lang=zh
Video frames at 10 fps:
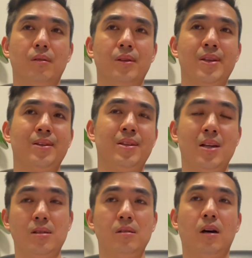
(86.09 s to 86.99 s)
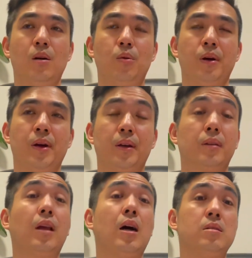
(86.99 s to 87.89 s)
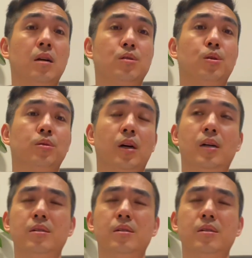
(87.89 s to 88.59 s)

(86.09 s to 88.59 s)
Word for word: 你你也经常会打一下球的啊。